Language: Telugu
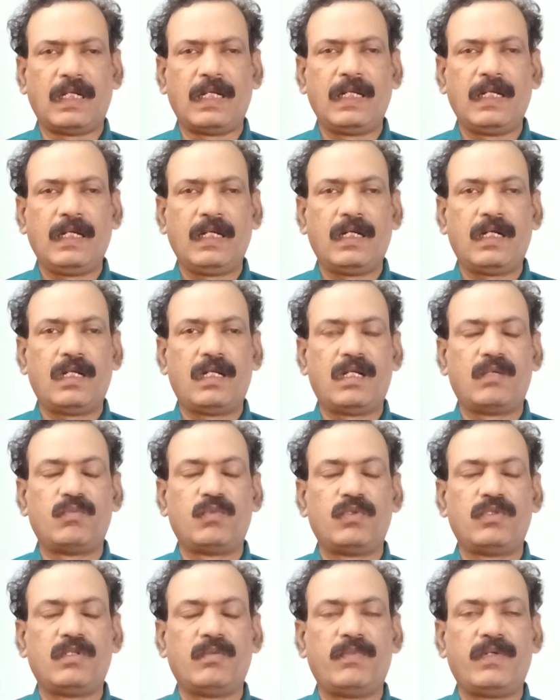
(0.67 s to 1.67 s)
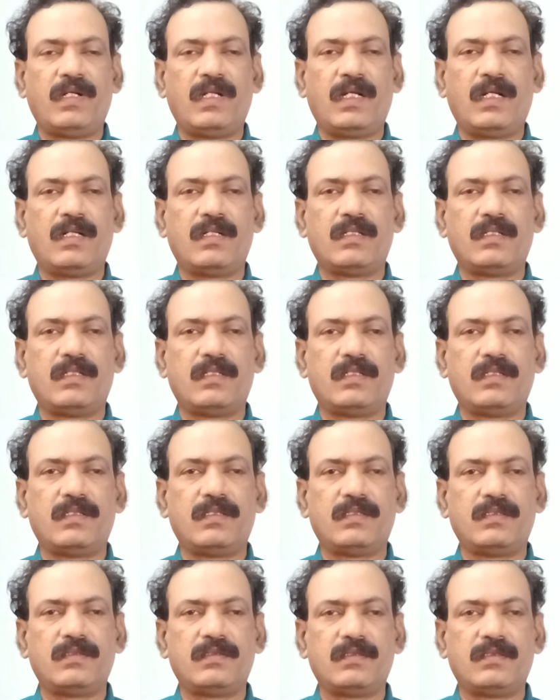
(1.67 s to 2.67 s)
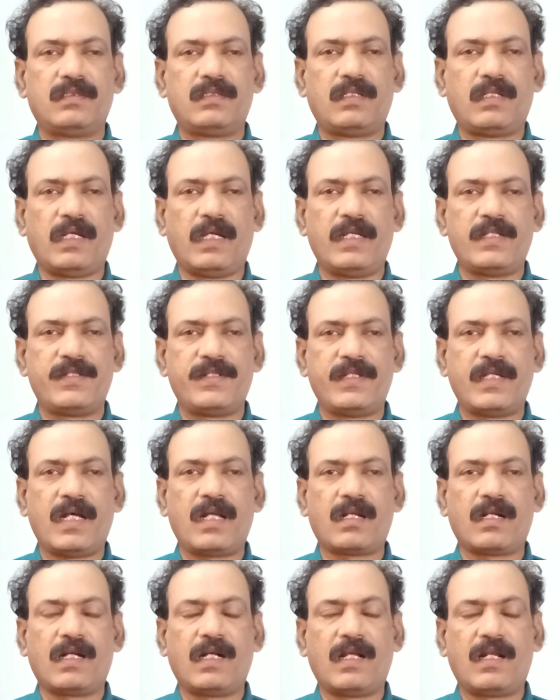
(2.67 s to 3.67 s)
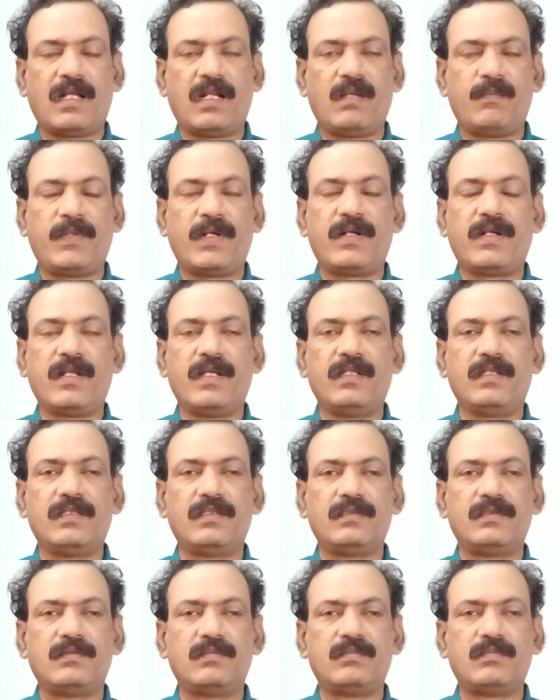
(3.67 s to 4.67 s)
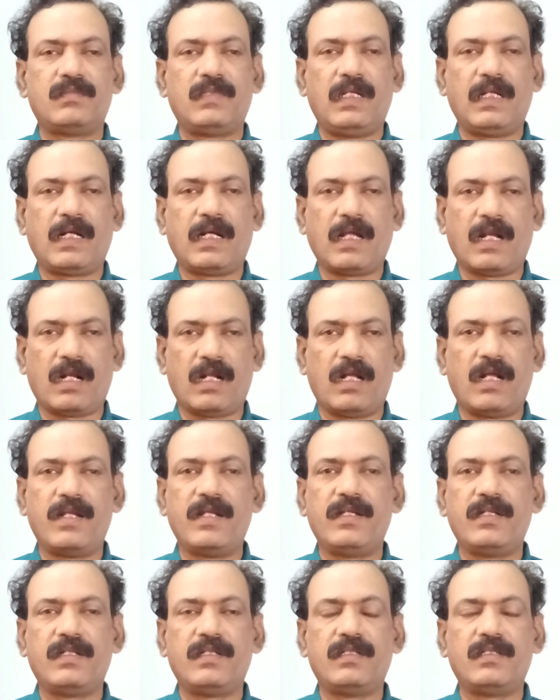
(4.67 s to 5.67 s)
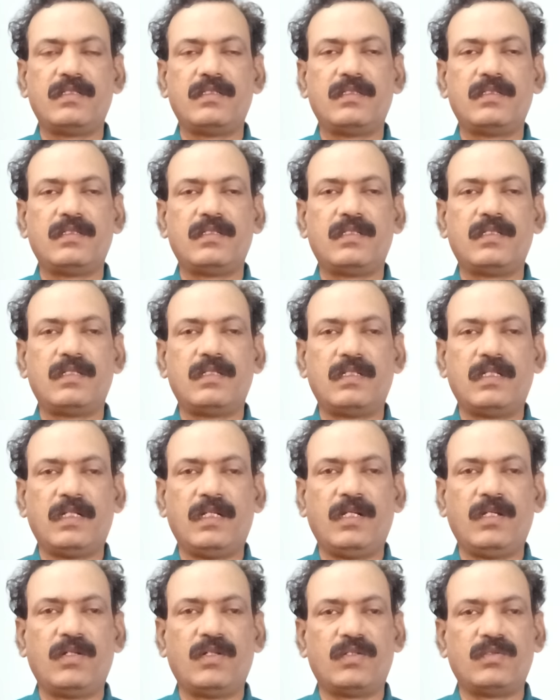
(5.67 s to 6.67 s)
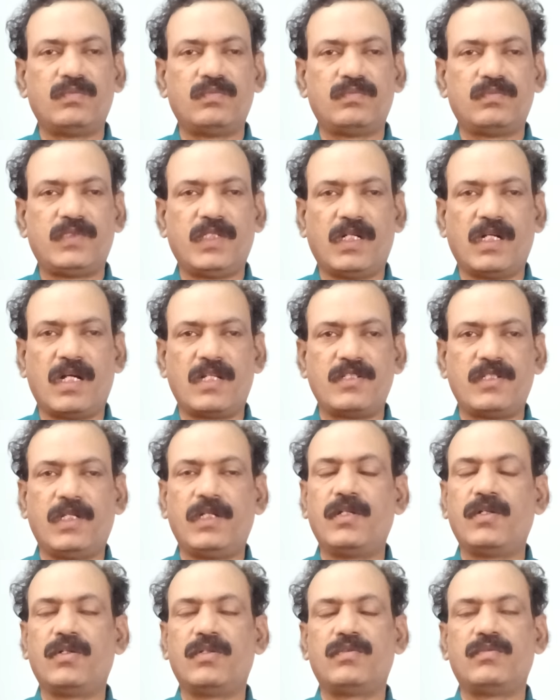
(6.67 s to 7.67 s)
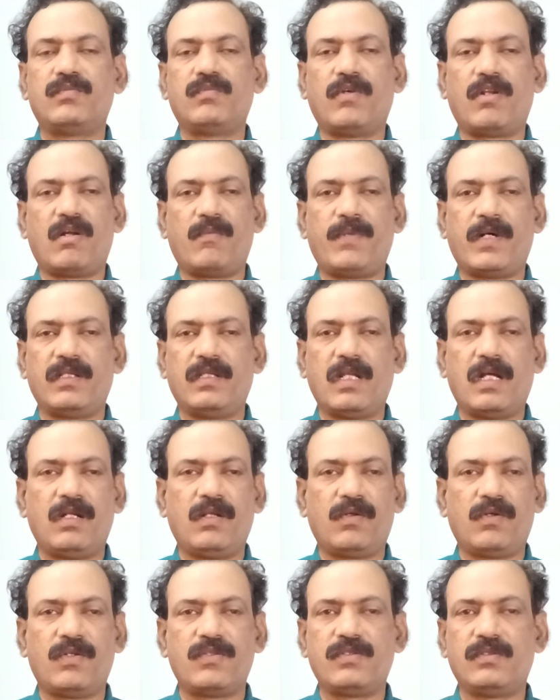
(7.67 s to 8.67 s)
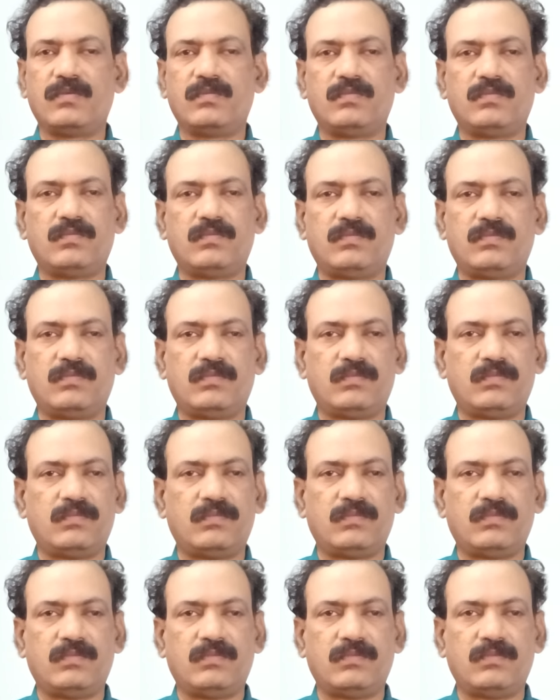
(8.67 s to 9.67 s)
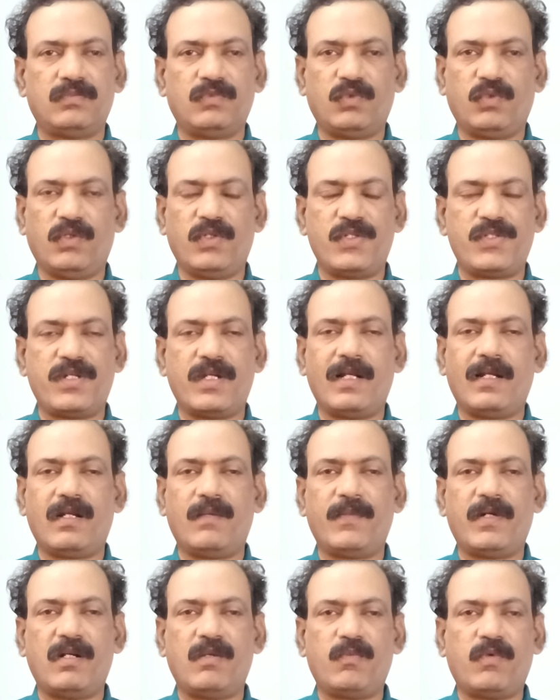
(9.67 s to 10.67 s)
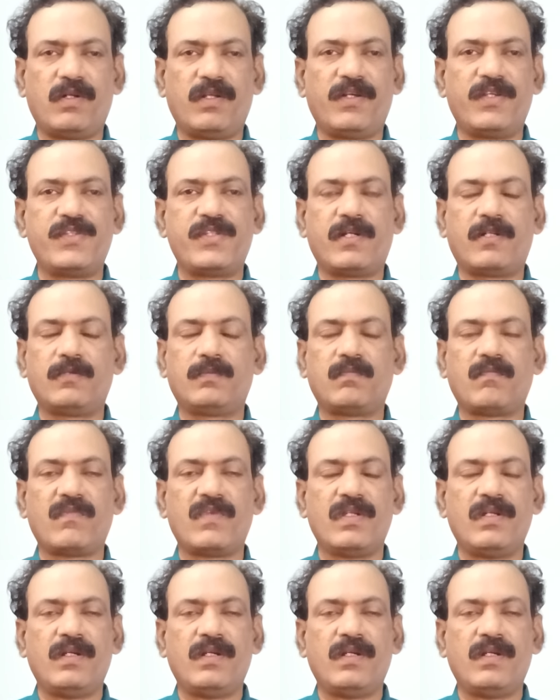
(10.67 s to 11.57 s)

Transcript: తెలంగాణ ముద్దబిడ్డ కేసీఆర్ గారాల పట్టి రాణి ఢిల్లీలో తిహార్ జైల్లో మరో పద్నాలుగు రోజులు జ్యుడిషియల్ రిమాండ్ పొడిగించారు